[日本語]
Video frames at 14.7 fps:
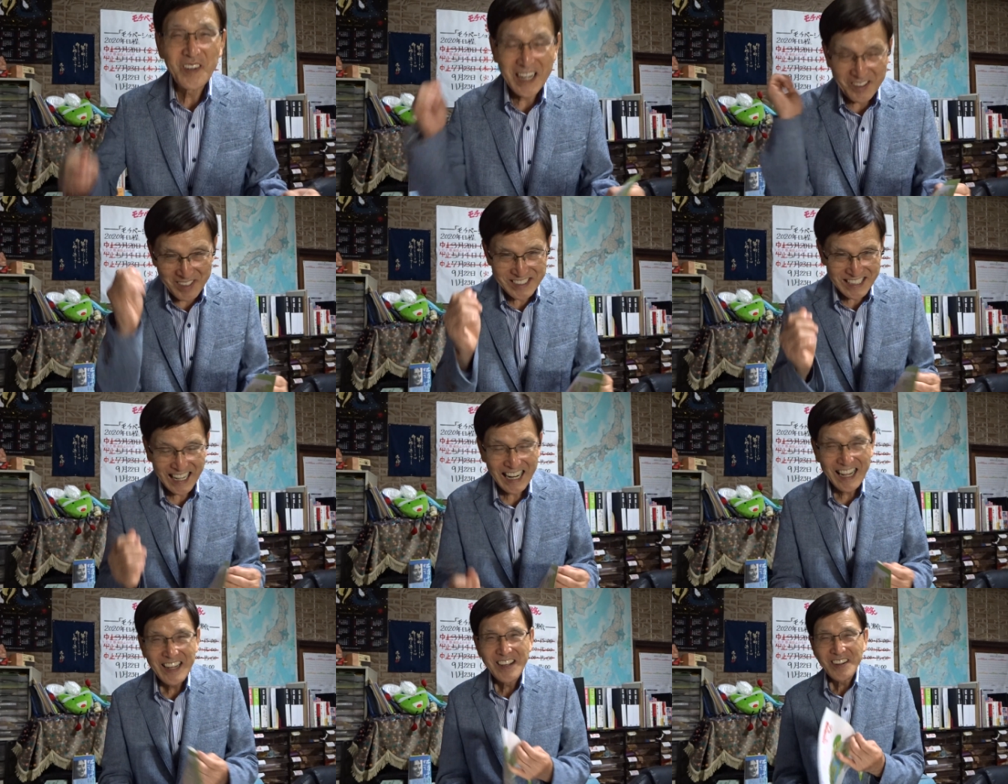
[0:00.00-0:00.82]
おらますか
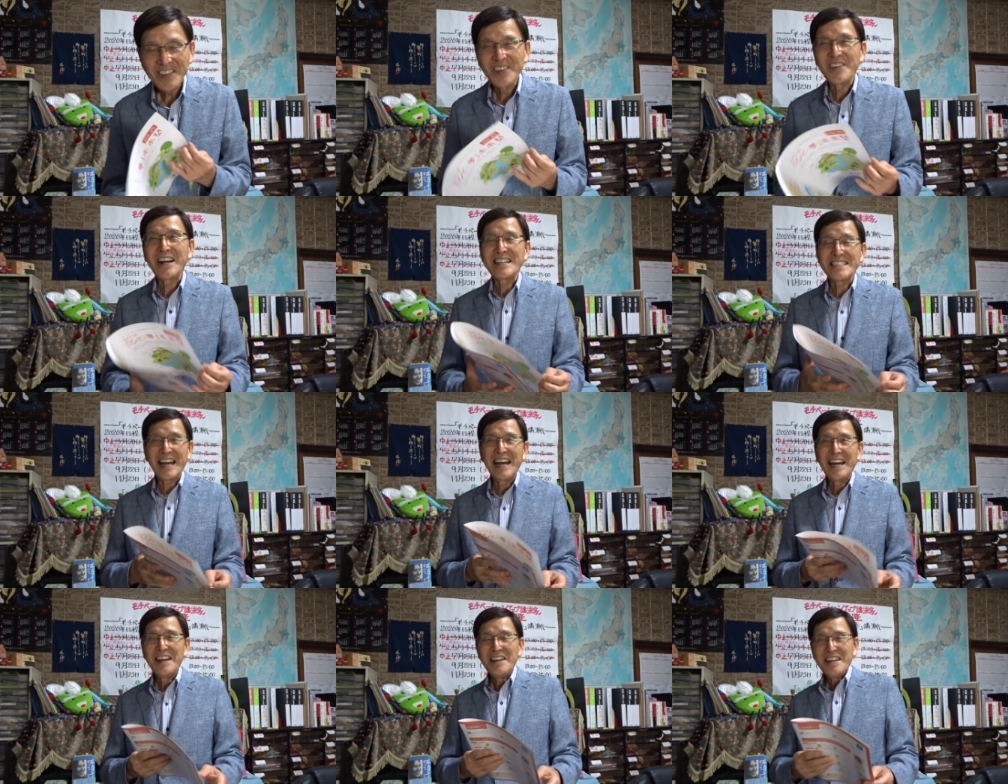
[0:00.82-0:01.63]
ら、この方
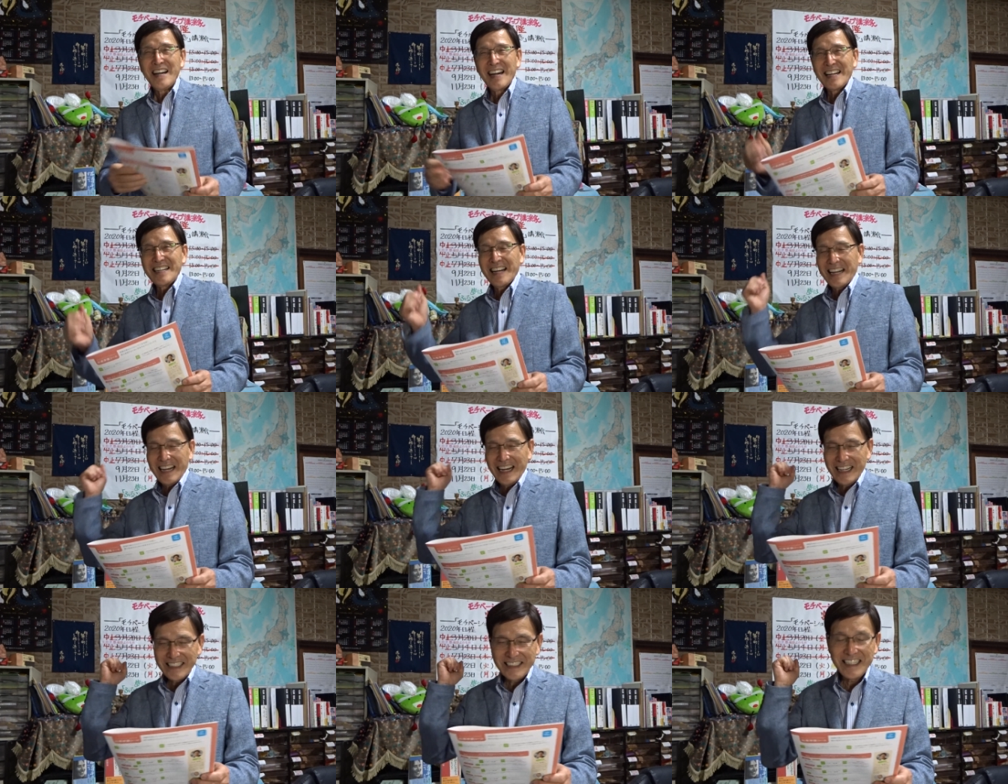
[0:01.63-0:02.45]
があなん
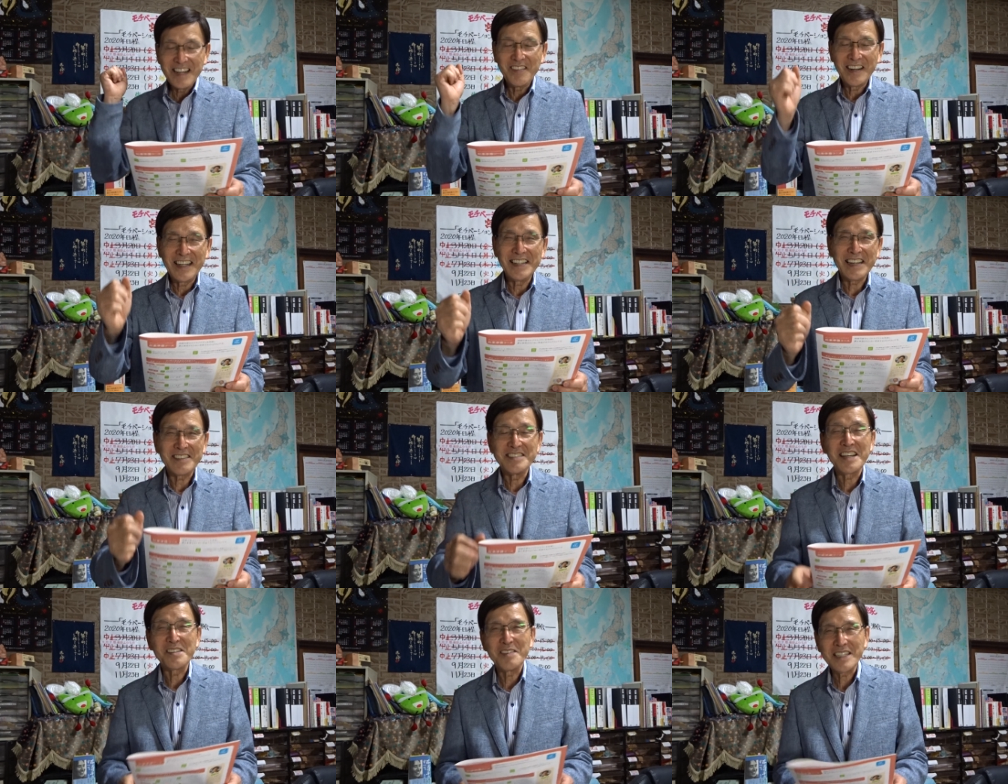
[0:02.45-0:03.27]
か電話連
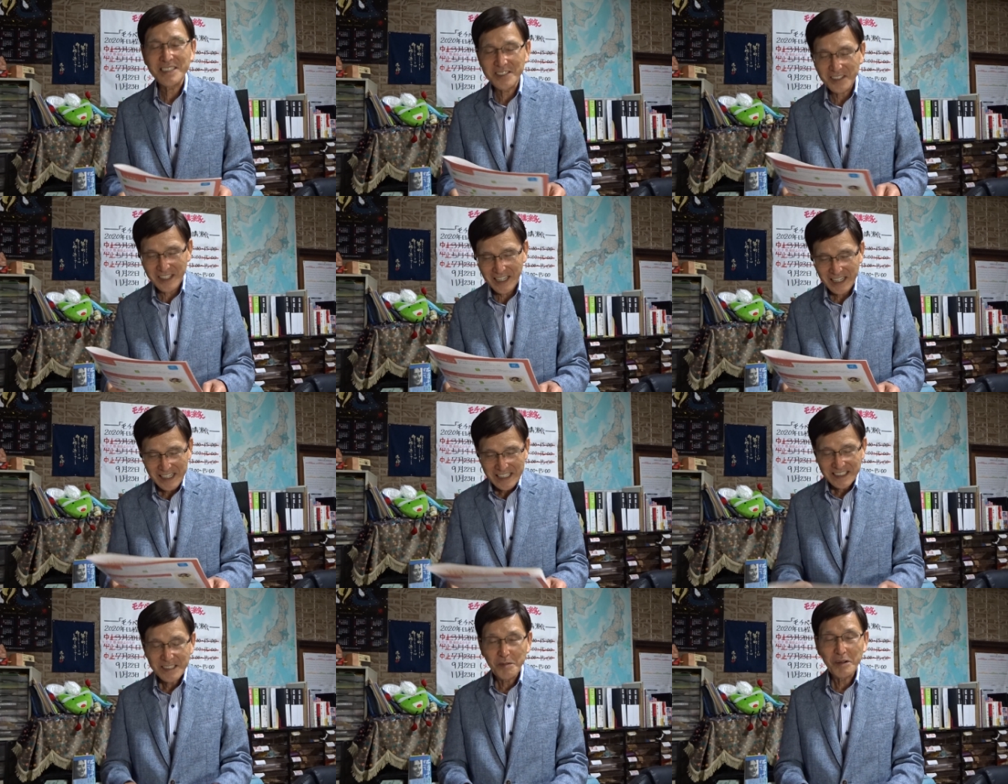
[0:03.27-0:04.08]
絡できますので、
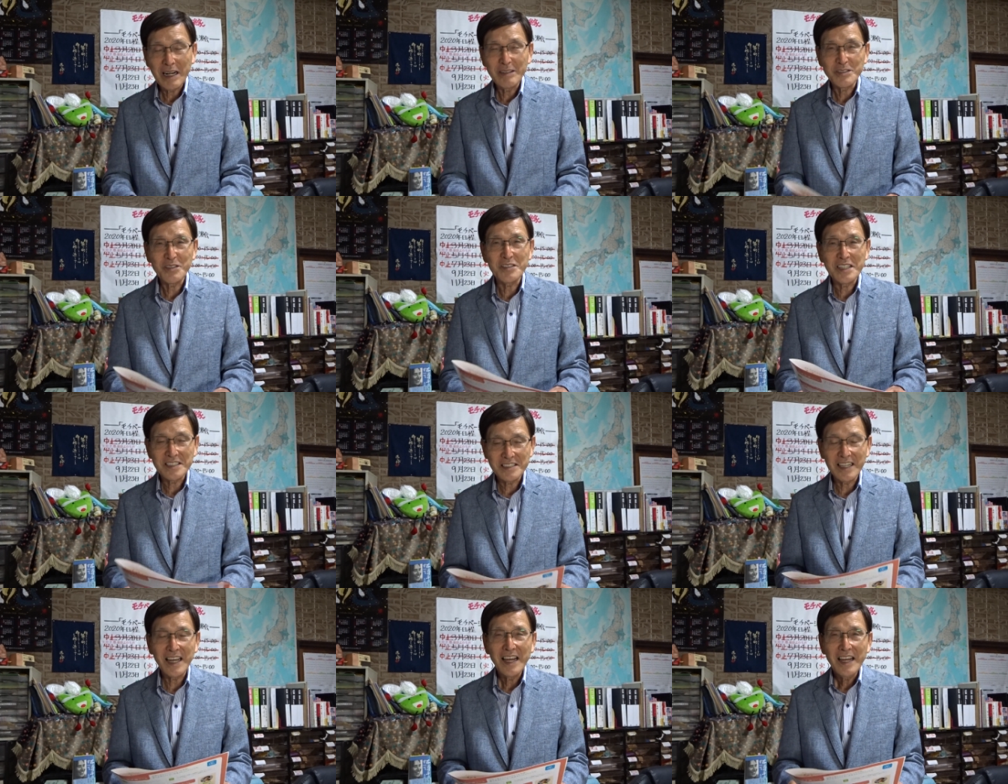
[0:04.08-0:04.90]
してもらうとで
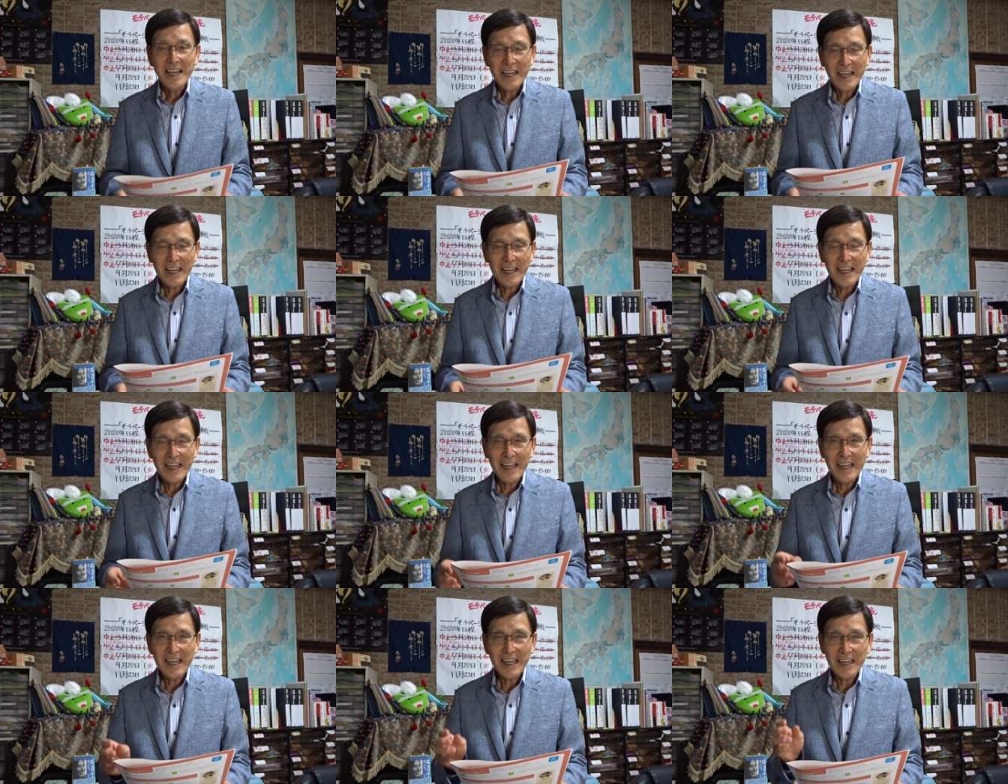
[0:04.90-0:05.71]
すね、
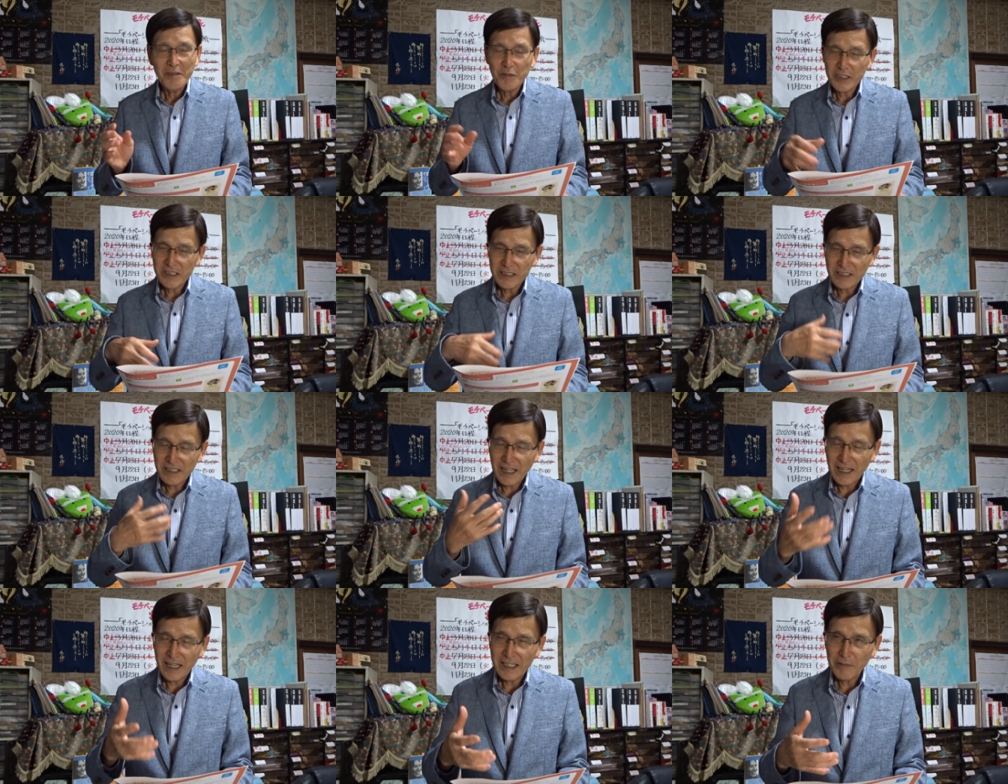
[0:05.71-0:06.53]
えー、もし
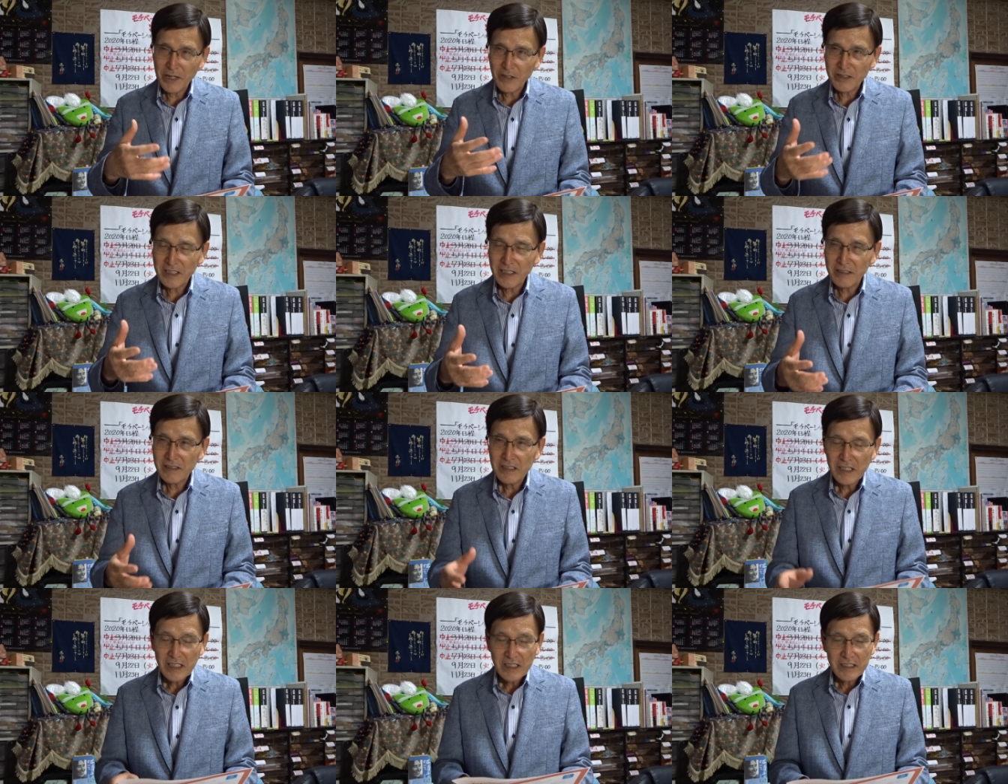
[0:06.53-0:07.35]
参加に迷ってる
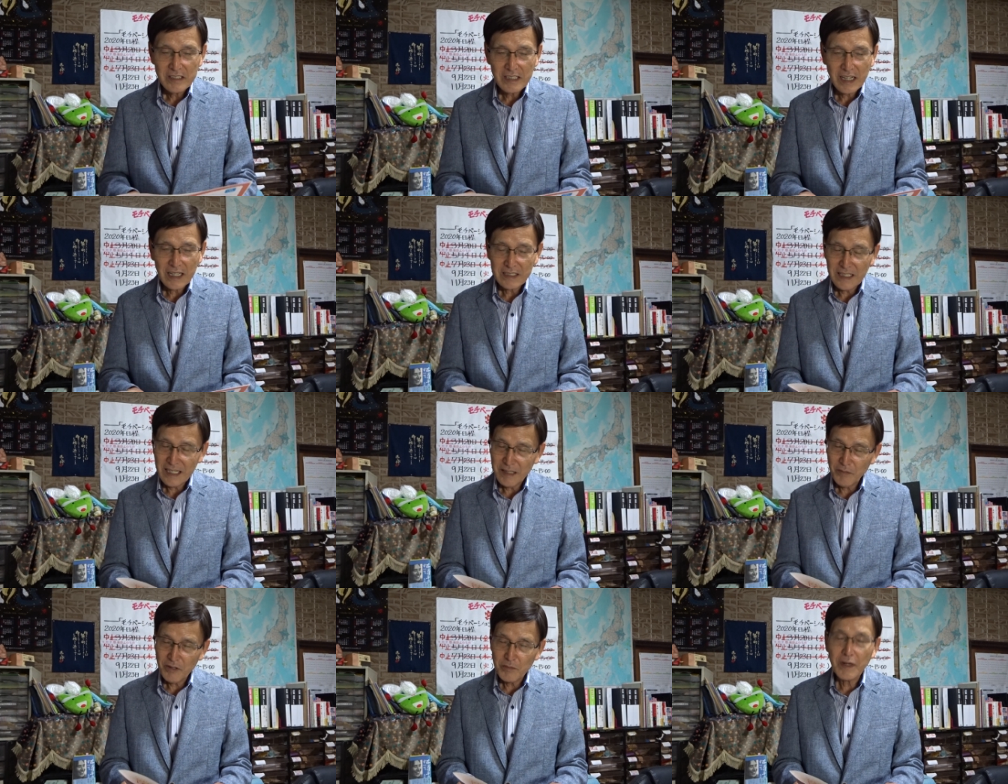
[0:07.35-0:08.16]
方
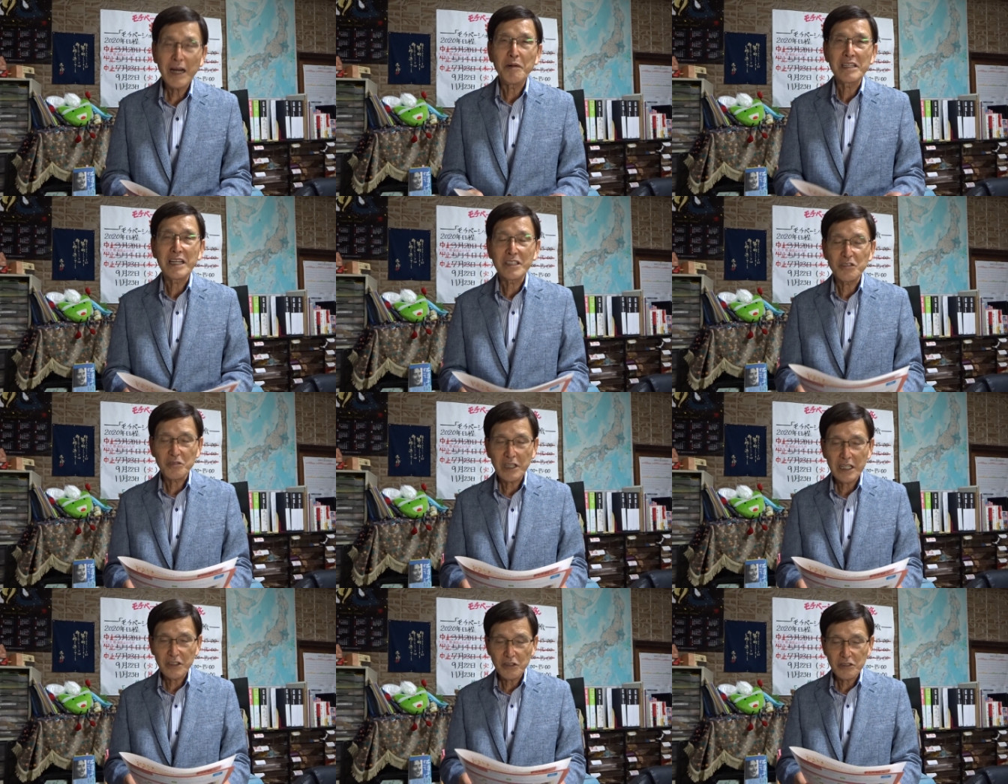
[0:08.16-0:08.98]
でも、まあ、また相
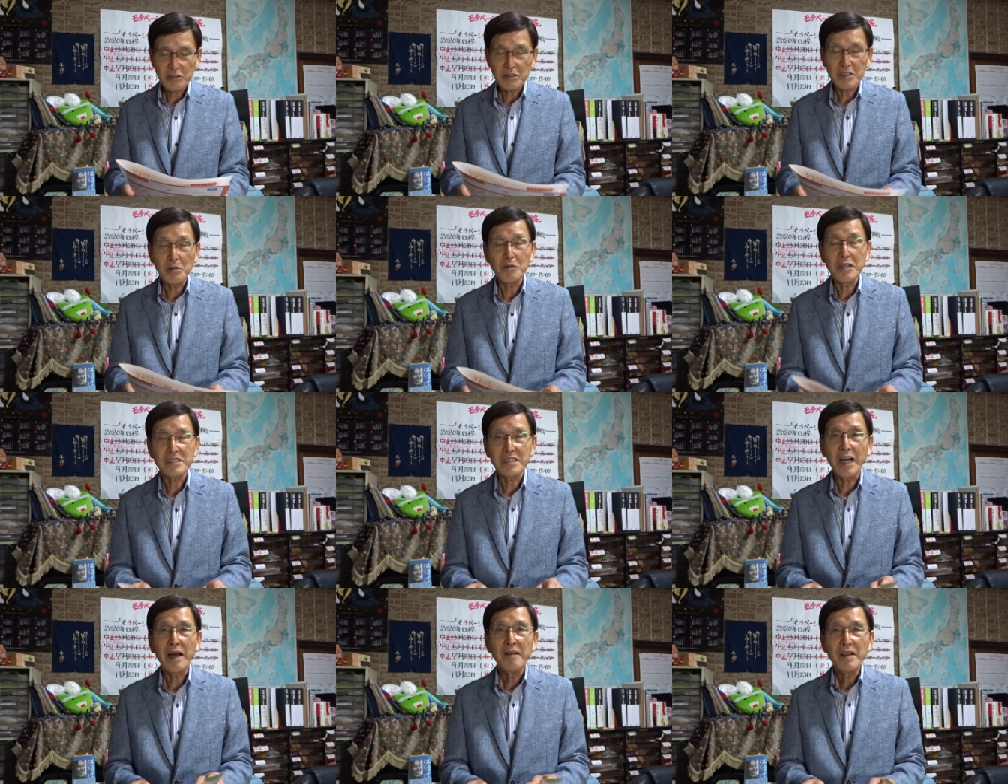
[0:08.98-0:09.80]
談に乗ってくると思いま
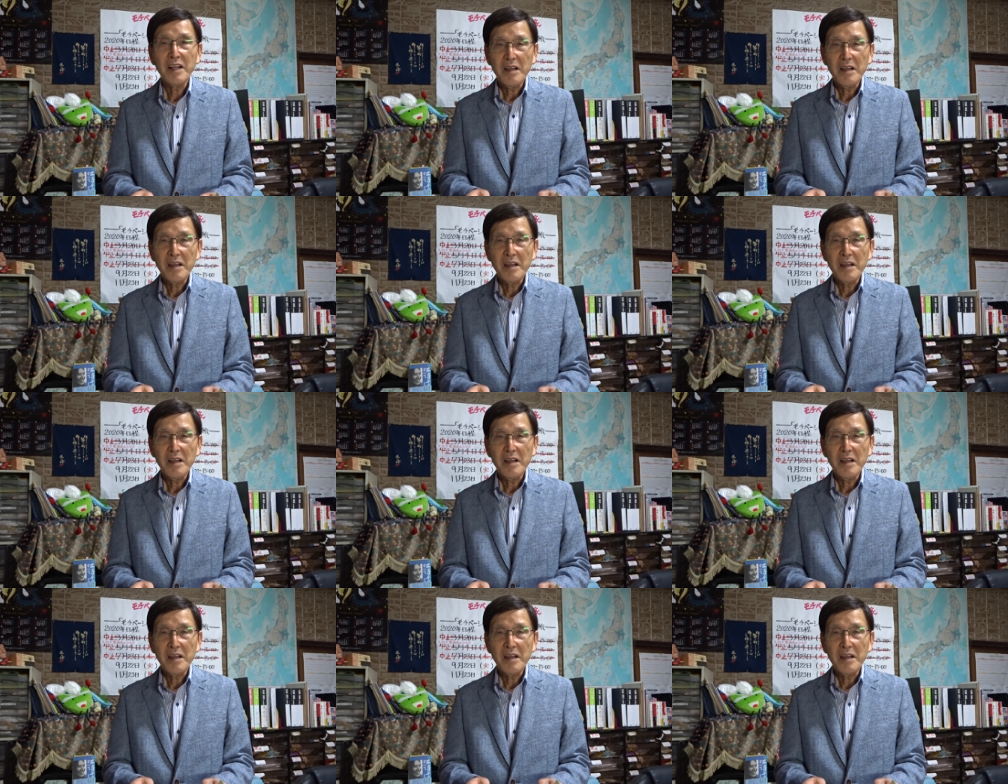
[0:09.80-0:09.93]
すが、